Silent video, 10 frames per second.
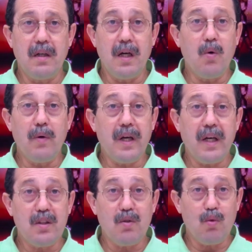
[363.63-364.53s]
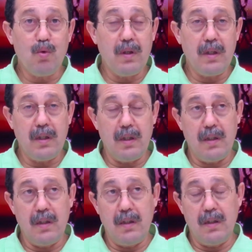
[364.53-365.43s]
او انا غادي نقول
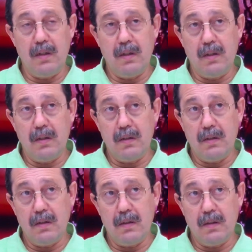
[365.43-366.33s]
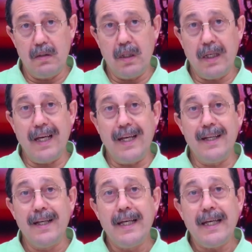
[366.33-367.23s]

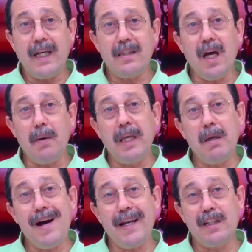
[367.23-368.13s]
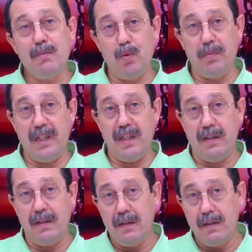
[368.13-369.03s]
آه، خطاب اماره
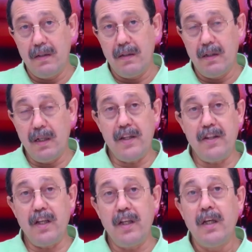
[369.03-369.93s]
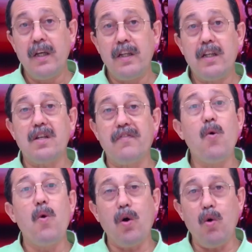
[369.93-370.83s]
المؤمنين الذي
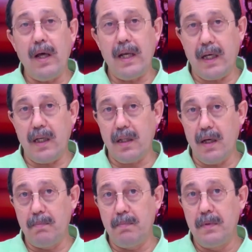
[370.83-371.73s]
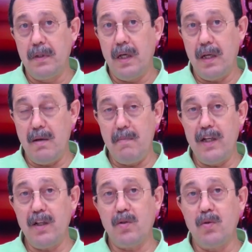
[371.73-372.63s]
يتفوق على خطاب
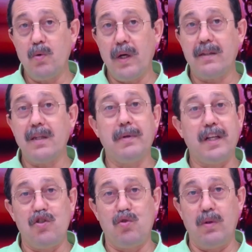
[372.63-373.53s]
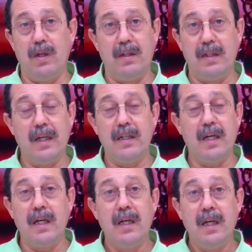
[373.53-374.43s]
الملك وخطاب رئيس دوله انا
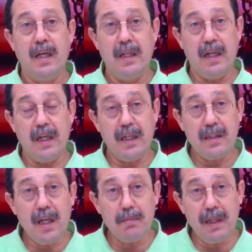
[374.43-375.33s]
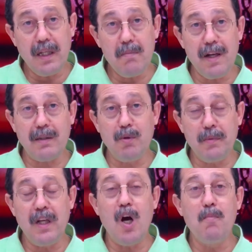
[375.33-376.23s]
انا هنا راه خطاب ديال اماره
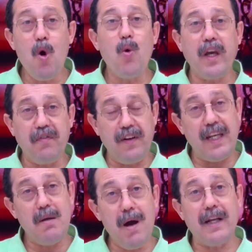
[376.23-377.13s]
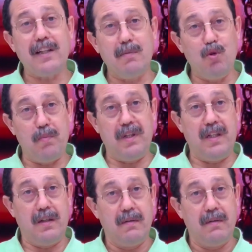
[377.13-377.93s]
المؤمنين او موقف لاماره المؤمنين